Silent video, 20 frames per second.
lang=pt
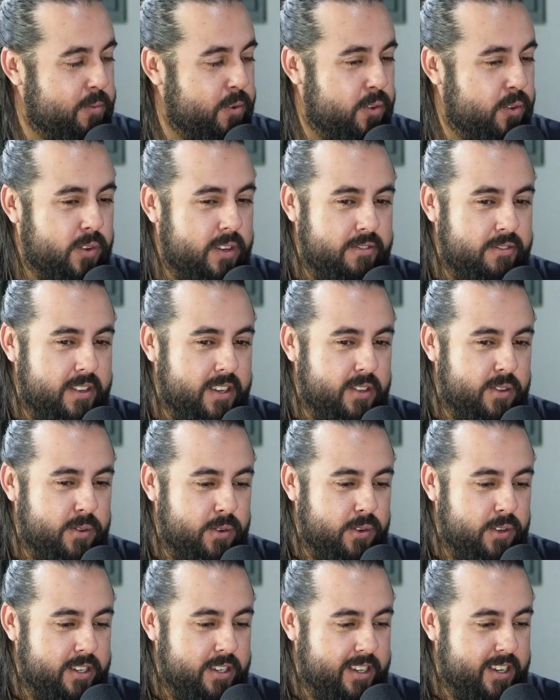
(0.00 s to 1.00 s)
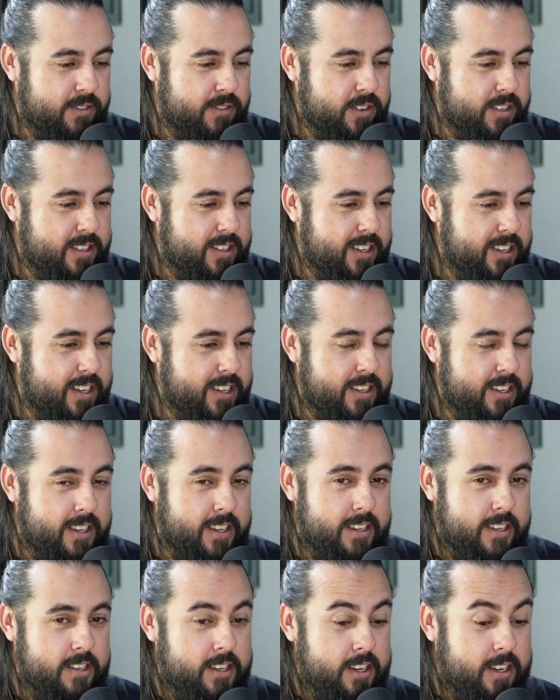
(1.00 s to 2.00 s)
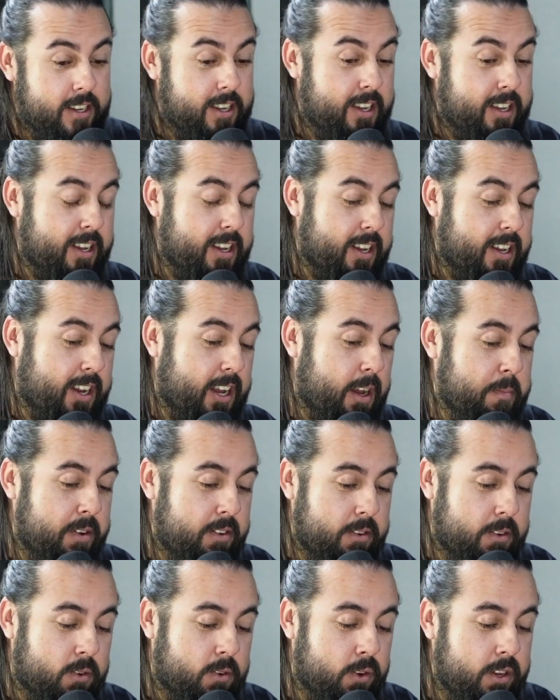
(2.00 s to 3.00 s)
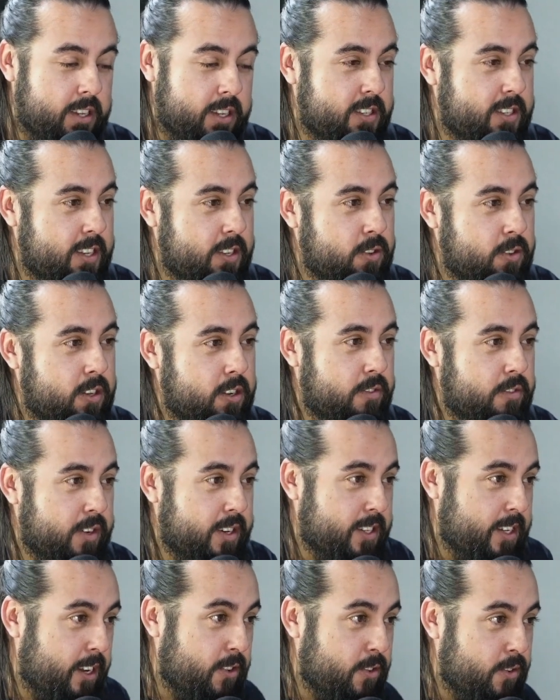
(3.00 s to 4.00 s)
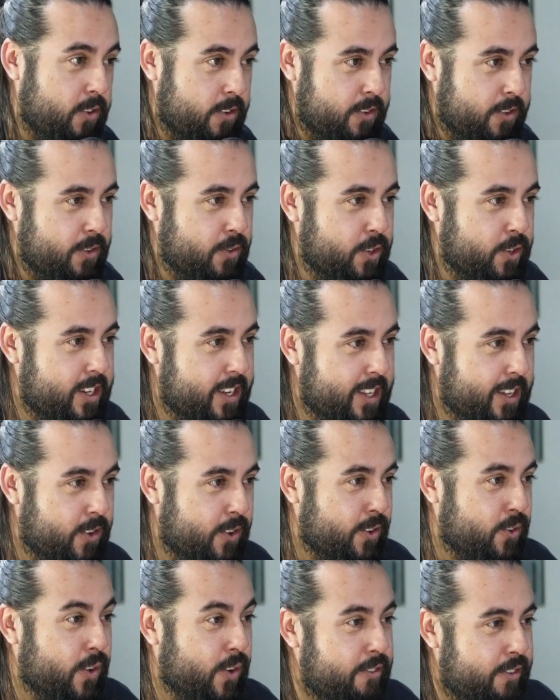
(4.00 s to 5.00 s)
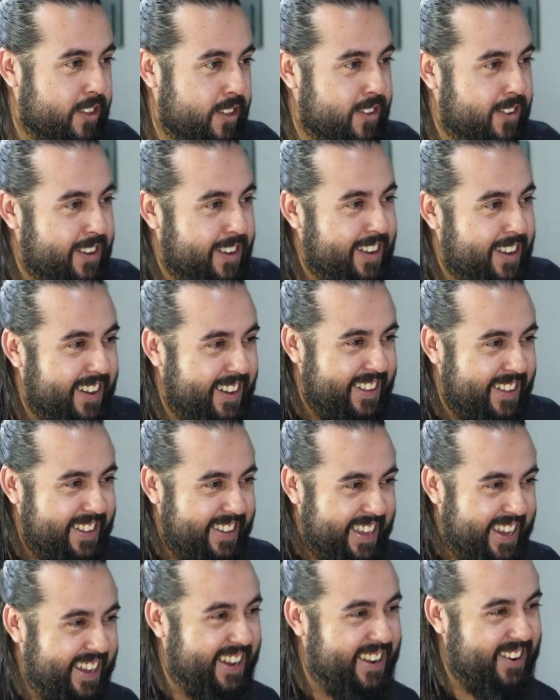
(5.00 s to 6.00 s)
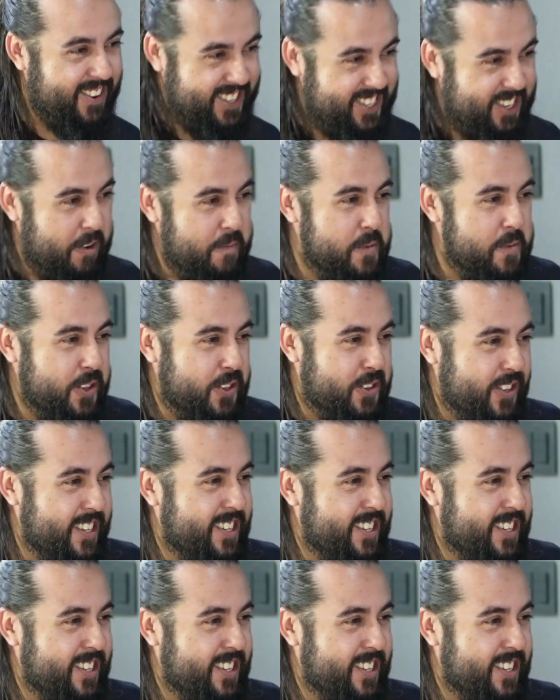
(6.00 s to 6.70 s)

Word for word: evento hoje que você é, acaba conhecendo o teu adversário no, no dia do, do evento. -huh. Né, aconteceu muito isso com